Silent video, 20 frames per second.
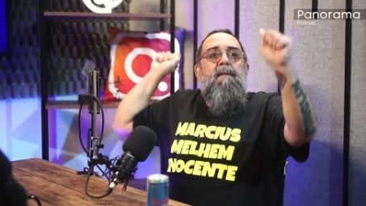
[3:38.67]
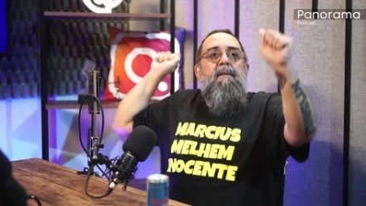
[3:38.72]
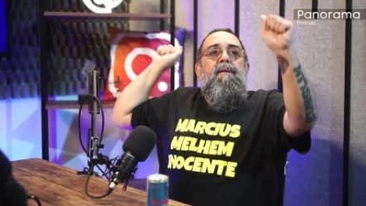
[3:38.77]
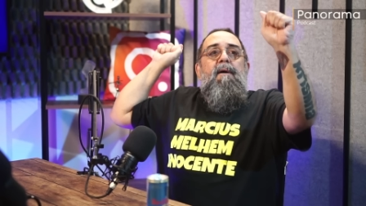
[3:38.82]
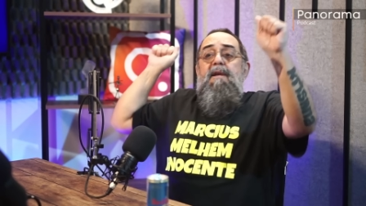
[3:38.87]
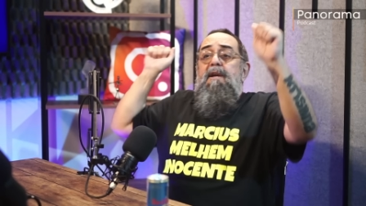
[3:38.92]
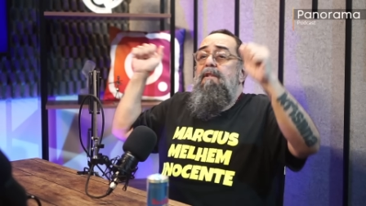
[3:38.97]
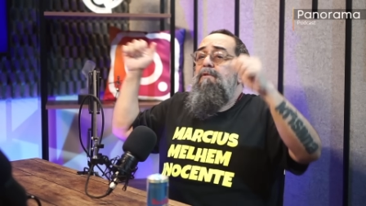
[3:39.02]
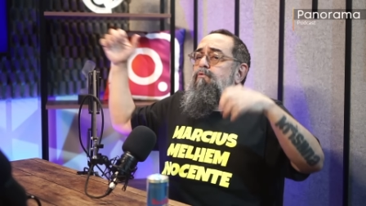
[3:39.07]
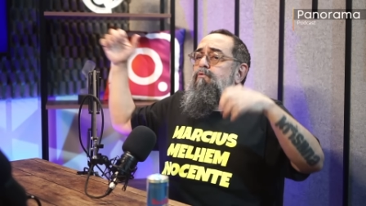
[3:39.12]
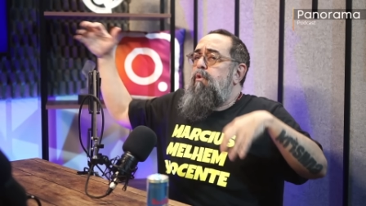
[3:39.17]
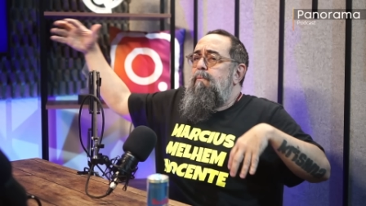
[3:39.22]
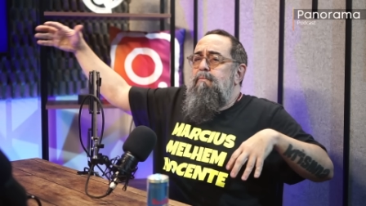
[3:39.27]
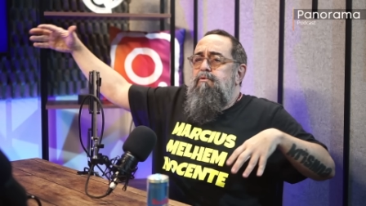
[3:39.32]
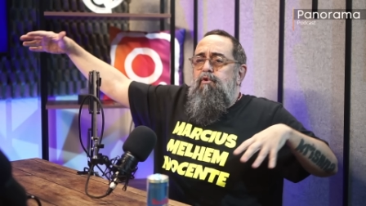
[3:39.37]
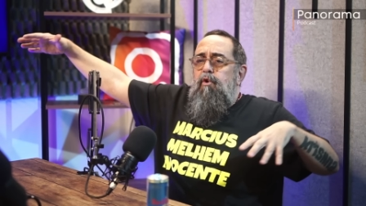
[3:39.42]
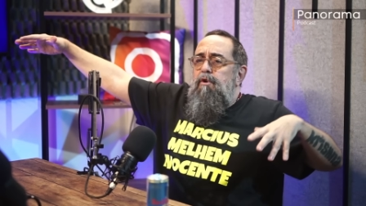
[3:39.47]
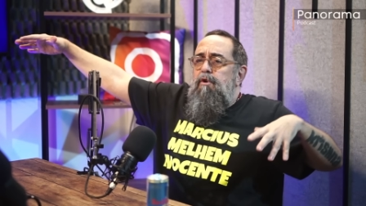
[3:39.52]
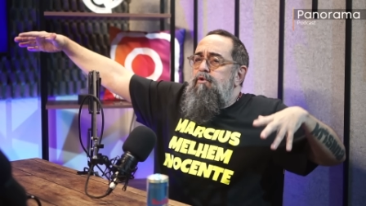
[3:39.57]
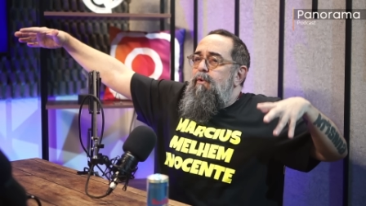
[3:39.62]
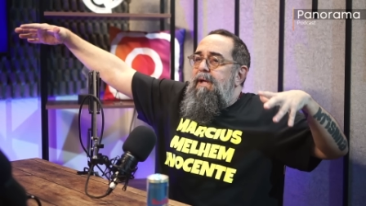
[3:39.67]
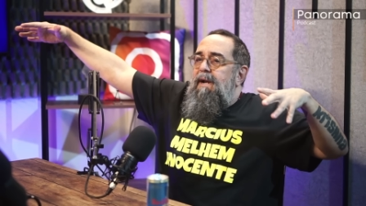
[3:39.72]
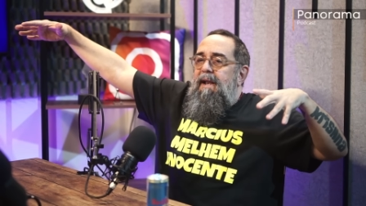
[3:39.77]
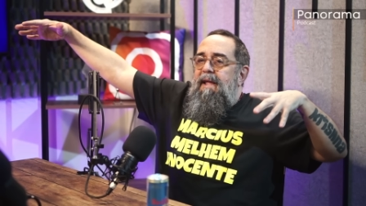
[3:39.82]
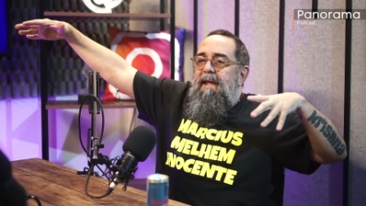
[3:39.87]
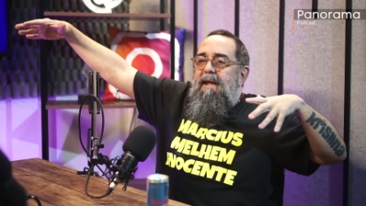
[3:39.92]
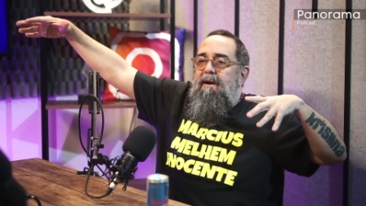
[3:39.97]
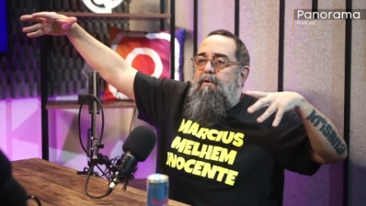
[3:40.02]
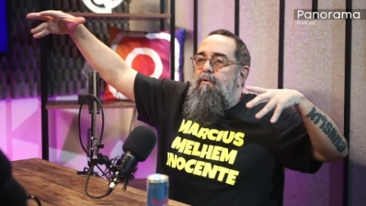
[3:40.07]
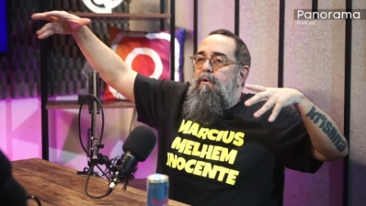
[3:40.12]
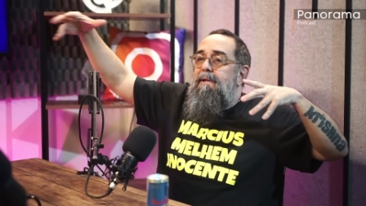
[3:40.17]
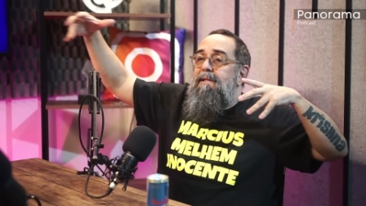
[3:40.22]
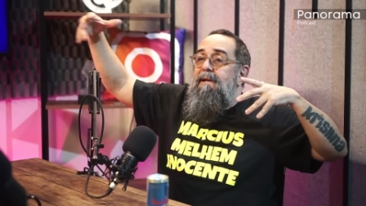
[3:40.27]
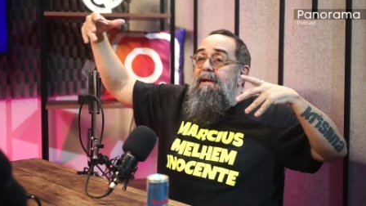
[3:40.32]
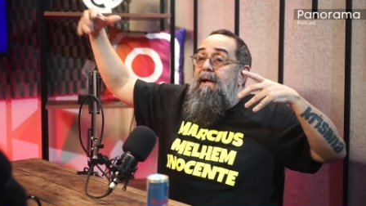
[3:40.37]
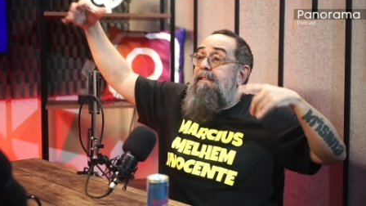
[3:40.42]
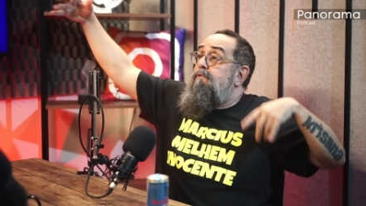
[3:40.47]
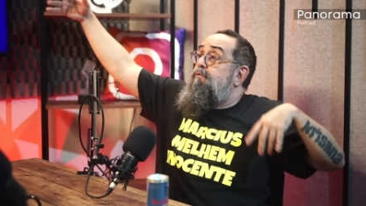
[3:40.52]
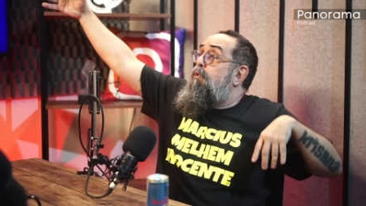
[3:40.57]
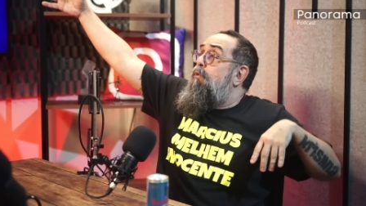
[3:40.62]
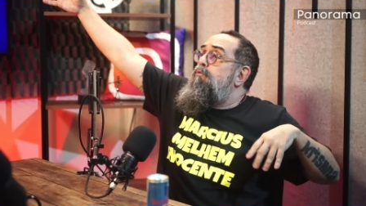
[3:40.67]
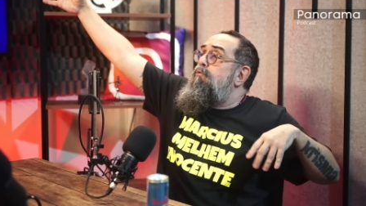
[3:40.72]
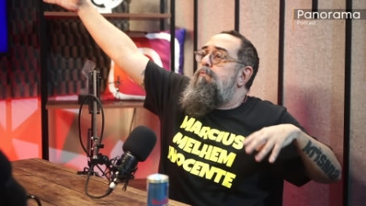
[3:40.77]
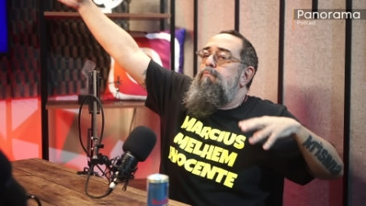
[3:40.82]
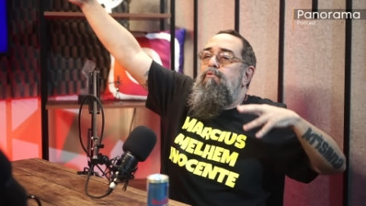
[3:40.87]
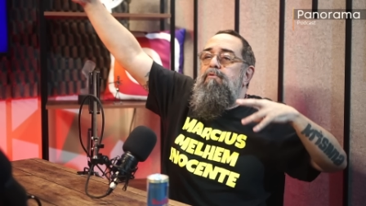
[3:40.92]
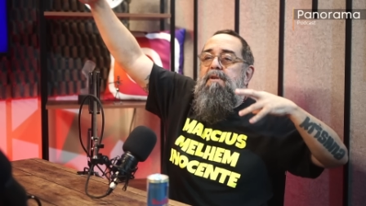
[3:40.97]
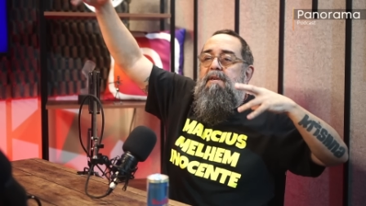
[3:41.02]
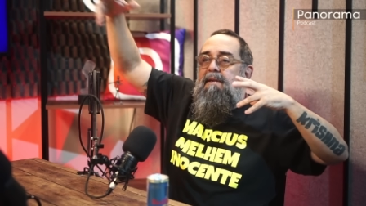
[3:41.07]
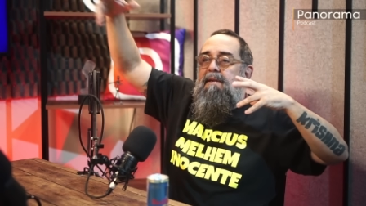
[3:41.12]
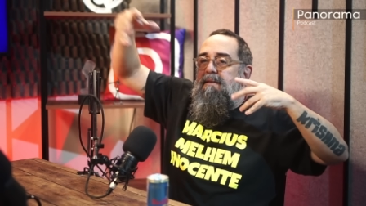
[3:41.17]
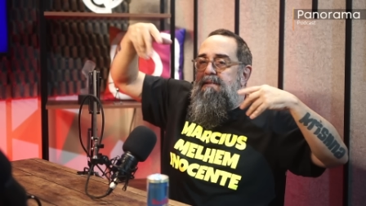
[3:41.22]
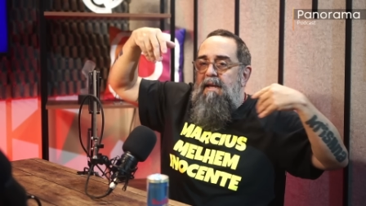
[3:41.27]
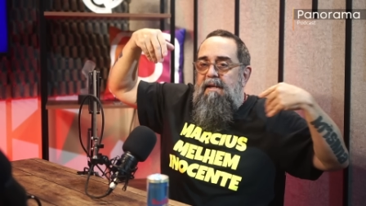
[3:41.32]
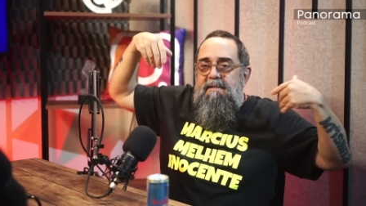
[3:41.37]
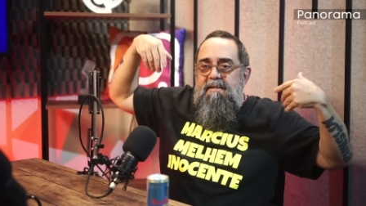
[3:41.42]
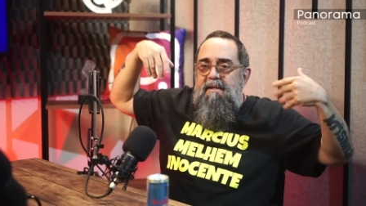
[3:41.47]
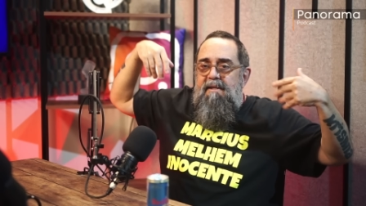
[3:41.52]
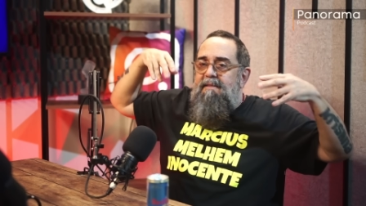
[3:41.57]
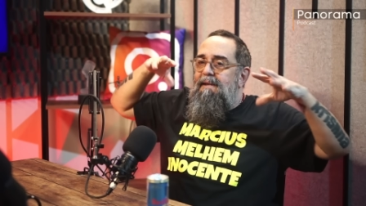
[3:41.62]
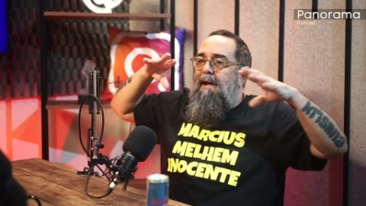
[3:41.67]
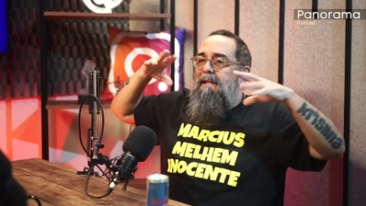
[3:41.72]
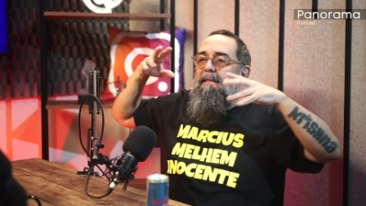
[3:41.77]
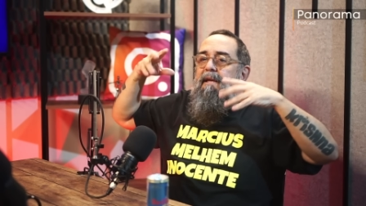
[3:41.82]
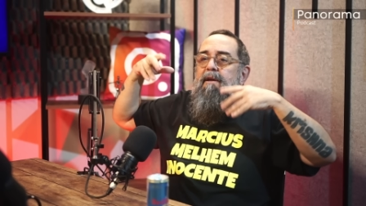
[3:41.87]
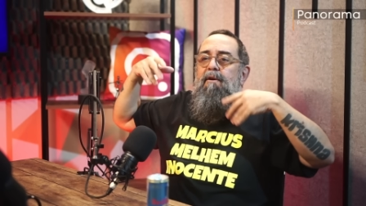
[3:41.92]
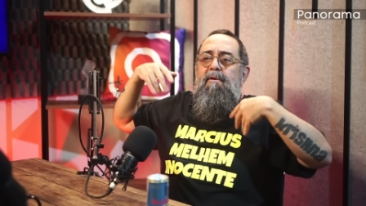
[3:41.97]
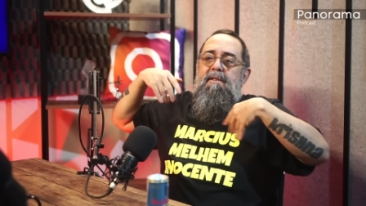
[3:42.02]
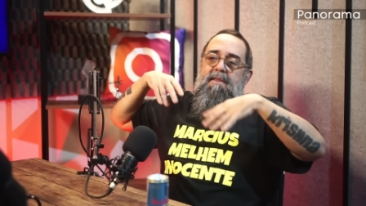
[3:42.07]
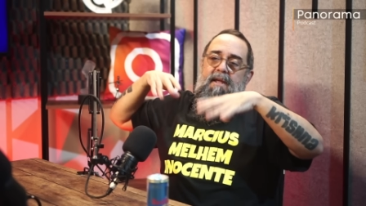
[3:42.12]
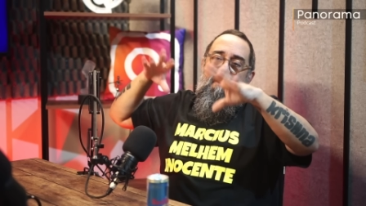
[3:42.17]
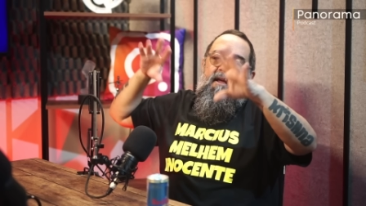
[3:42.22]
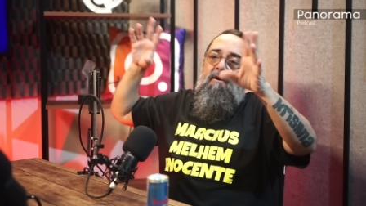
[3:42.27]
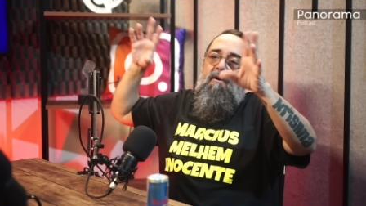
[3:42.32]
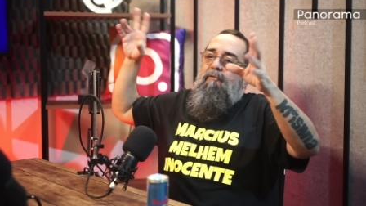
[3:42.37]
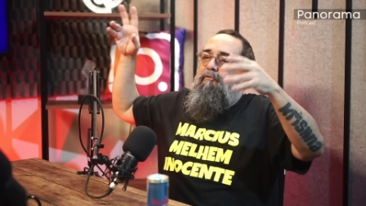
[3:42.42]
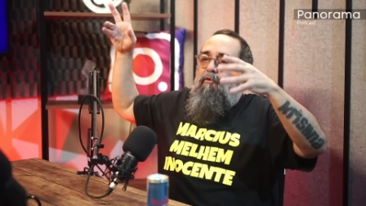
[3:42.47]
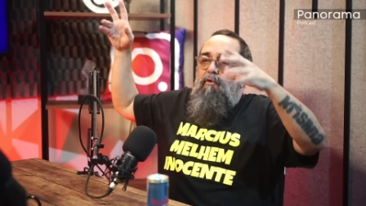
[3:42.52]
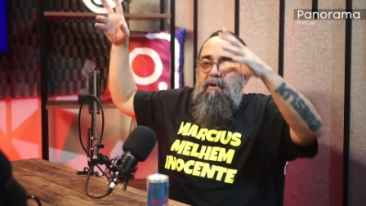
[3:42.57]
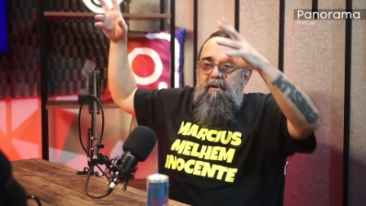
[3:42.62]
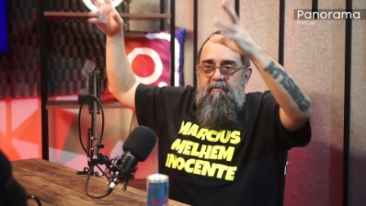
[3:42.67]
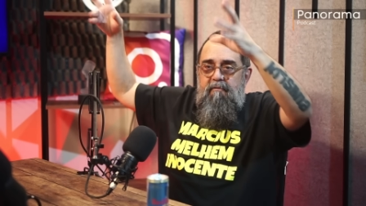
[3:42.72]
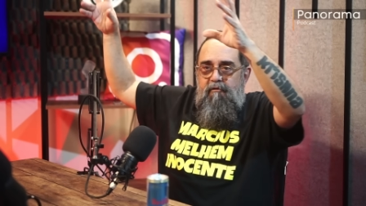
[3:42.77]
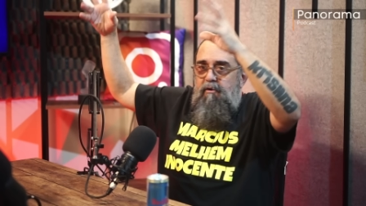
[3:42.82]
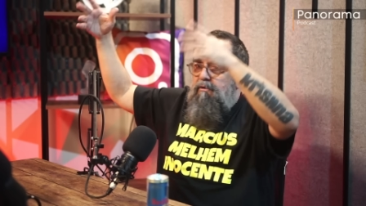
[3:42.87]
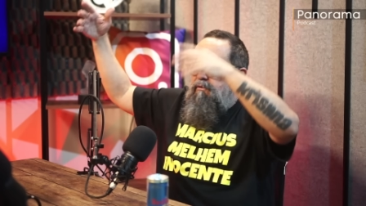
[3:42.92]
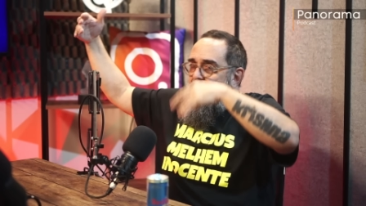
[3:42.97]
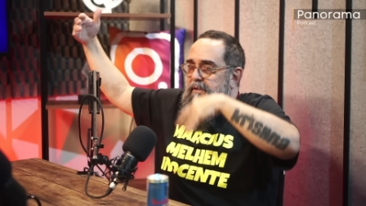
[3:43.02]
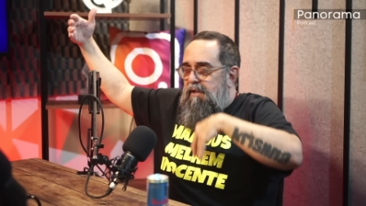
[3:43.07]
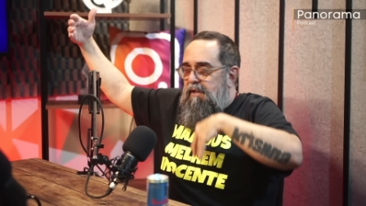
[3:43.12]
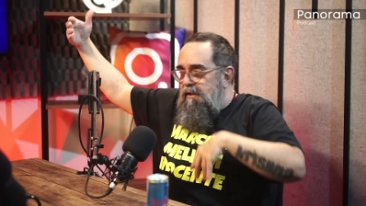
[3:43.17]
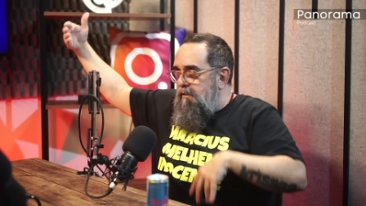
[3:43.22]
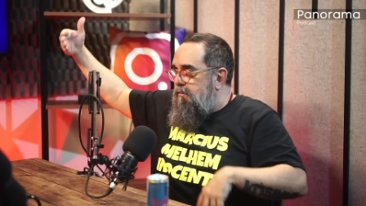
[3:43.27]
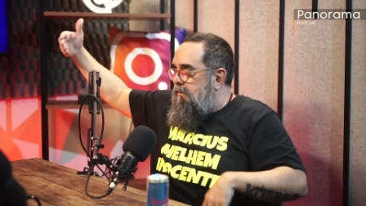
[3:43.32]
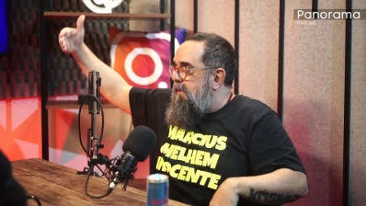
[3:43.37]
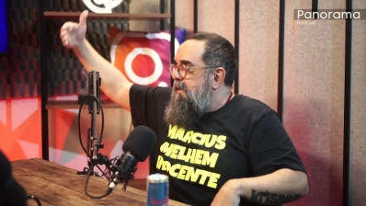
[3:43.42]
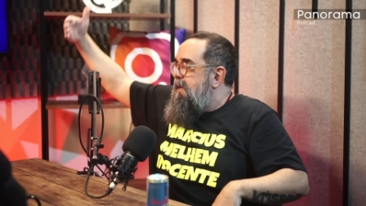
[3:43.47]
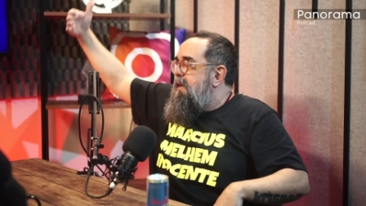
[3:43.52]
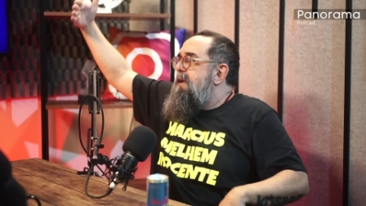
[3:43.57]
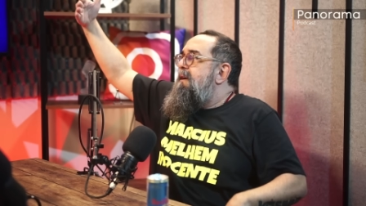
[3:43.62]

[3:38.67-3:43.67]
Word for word: Tá, to, todo o elenco, todo mundo que quisesse entrar. Eu entrei, eu fui, fui no enterro.